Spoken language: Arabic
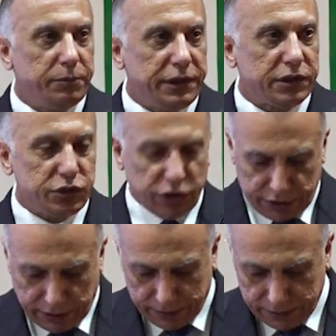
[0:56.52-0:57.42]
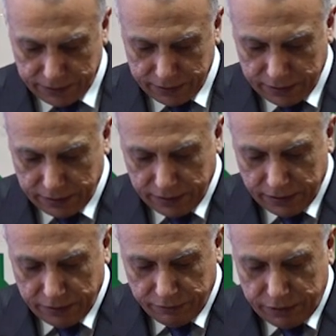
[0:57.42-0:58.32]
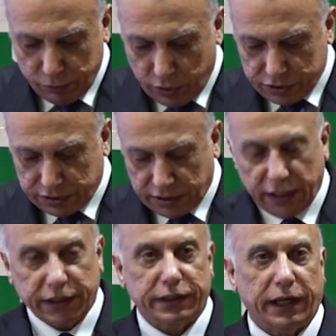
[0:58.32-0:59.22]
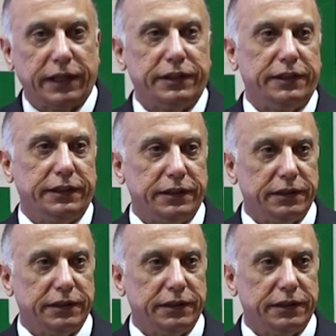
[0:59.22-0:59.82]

كبير جدا في مواجهة هذا التحدي